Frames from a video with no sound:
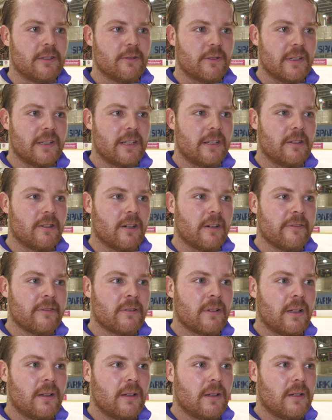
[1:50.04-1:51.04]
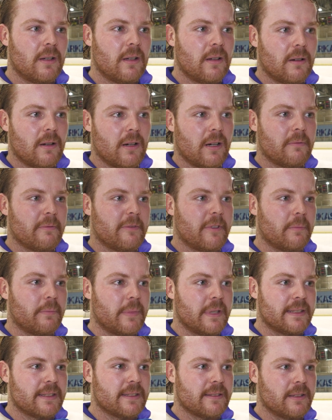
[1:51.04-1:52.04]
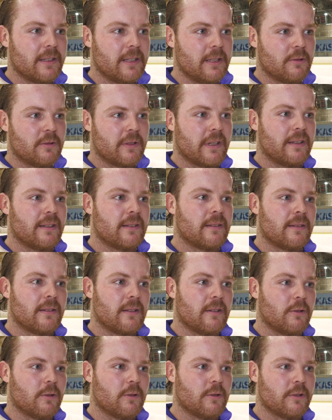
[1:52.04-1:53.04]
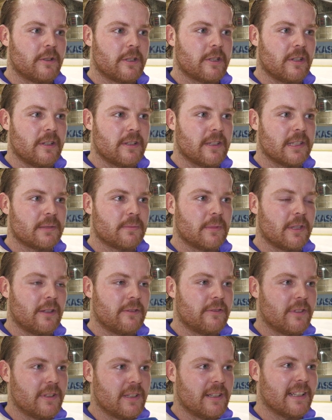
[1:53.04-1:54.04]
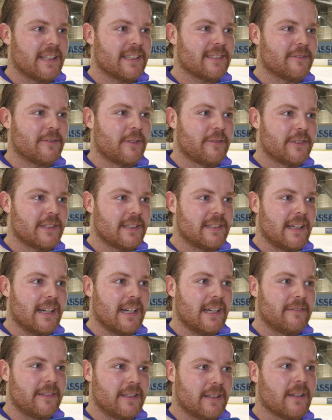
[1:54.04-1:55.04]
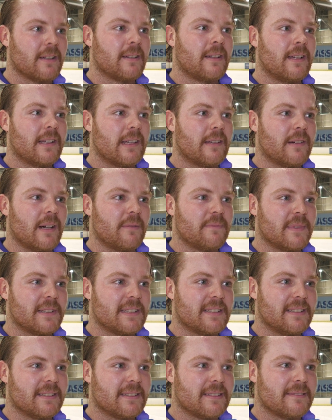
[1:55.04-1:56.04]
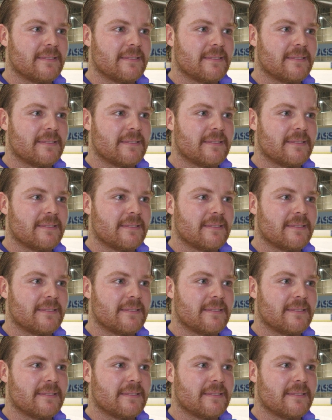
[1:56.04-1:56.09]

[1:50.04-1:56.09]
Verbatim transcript: die Jungen hinauf, ähm, verbessern die Jungen und schauen, dass wir dann für die nächsten 15 Jahre wieder gewappnet sind.